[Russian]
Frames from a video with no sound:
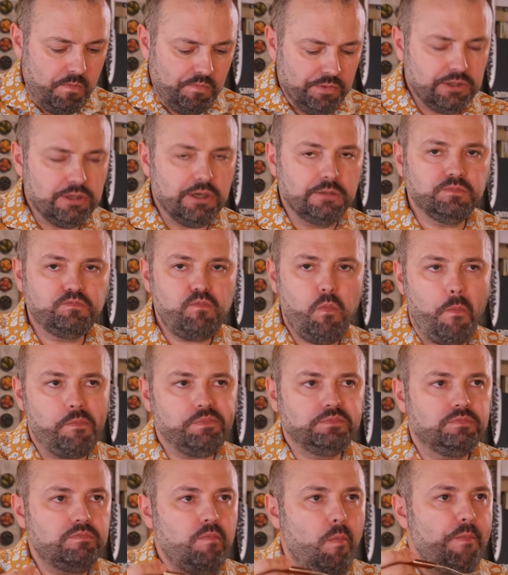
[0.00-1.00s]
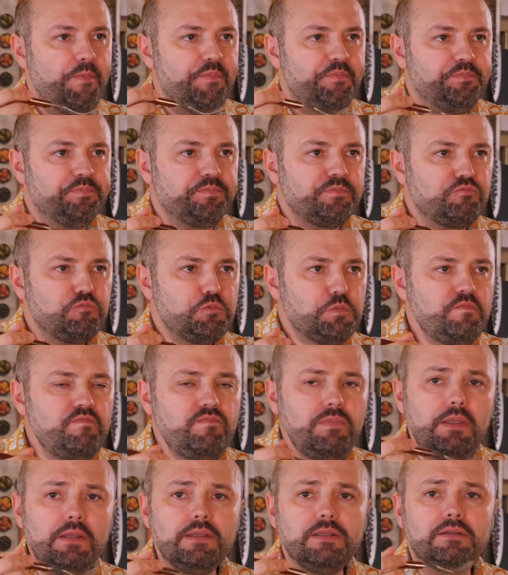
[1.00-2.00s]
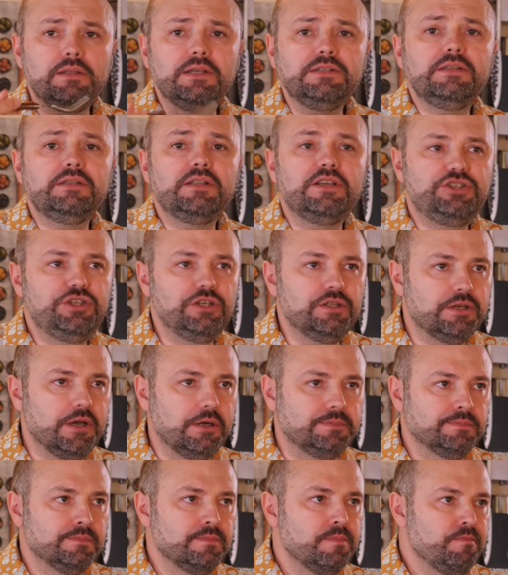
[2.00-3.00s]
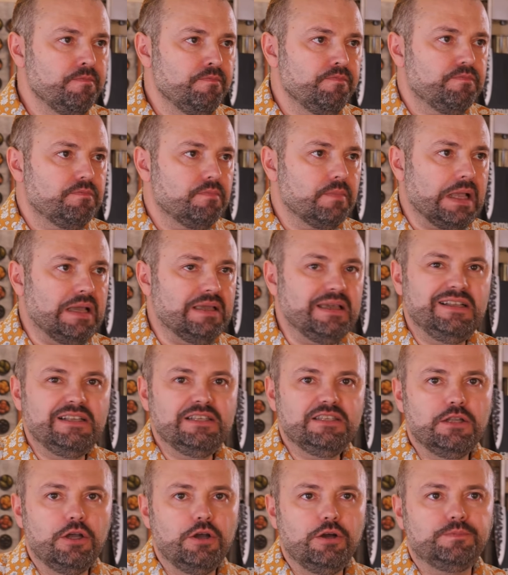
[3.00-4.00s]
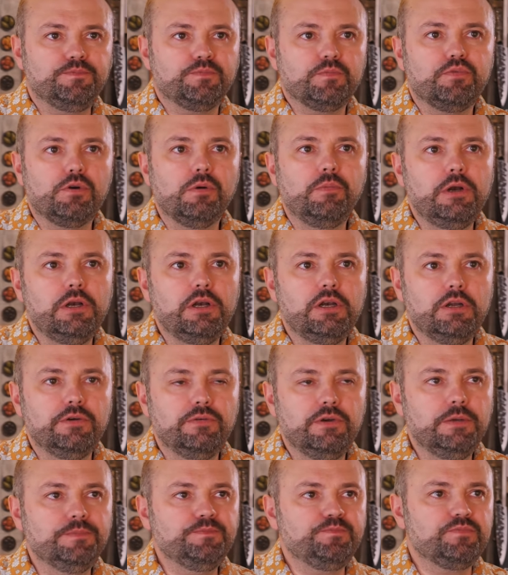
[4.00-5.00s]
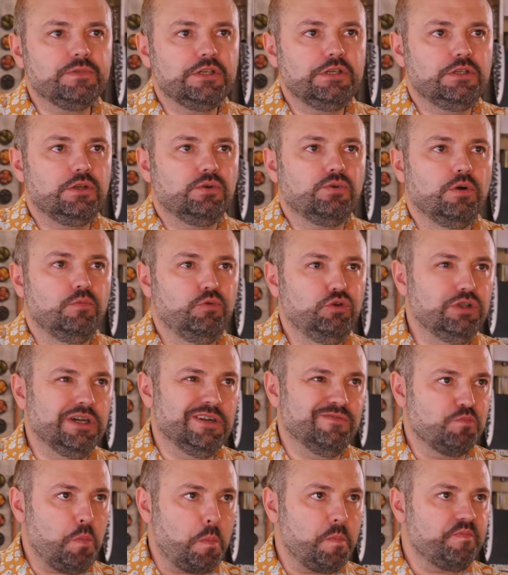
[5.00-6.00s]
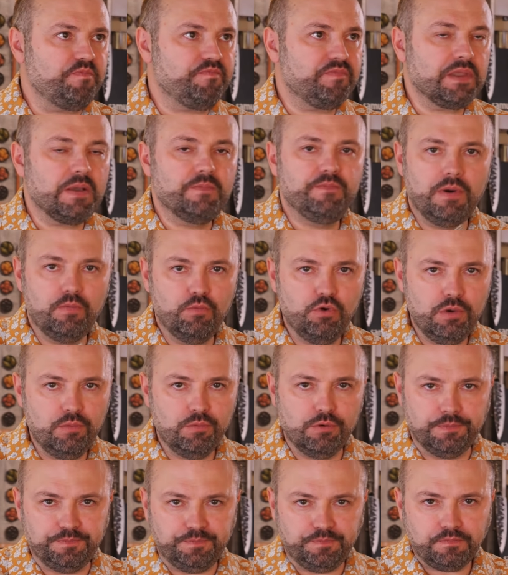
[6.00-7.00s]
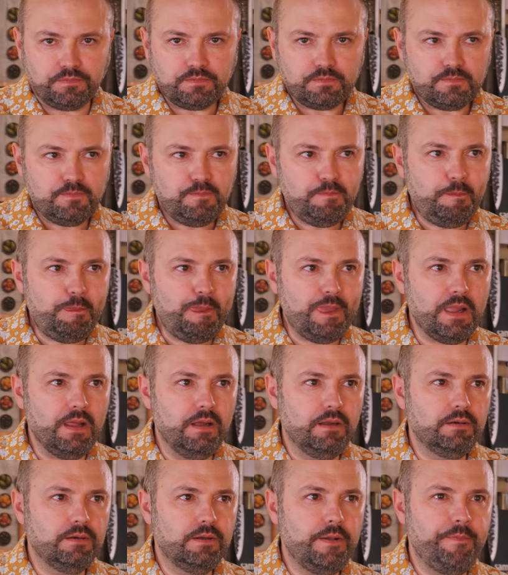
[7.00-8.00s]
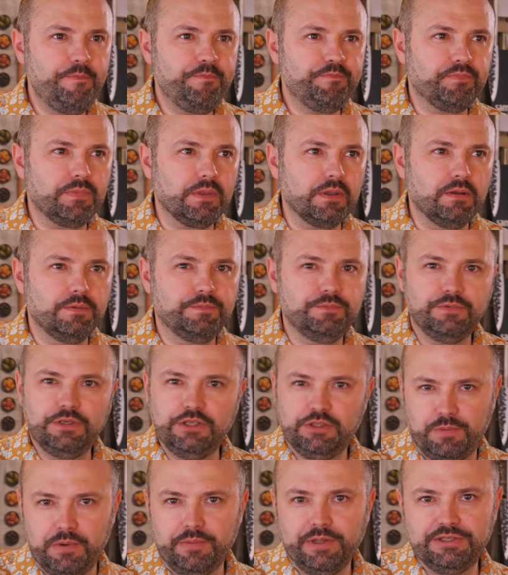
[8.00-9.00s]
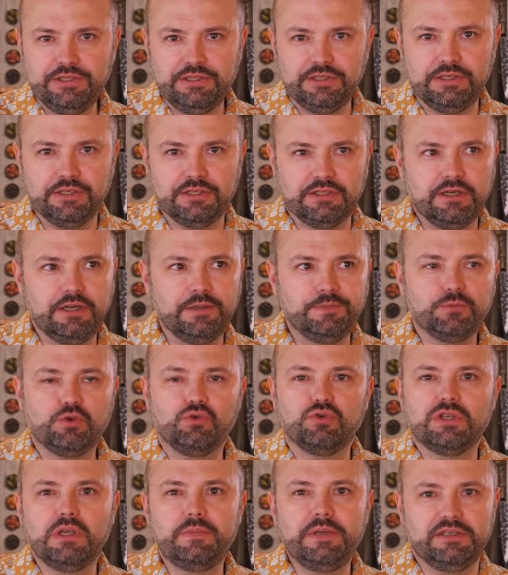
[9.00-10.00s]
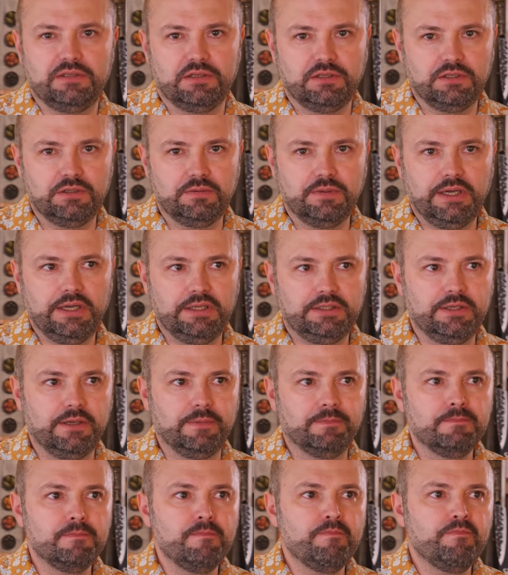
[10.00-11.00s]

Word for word: Это, это классная начинка. Я не знаю, пробовали ли вы, есть такое блюдо, по-моему, эм, из прибалтийских стран, курзамес называется.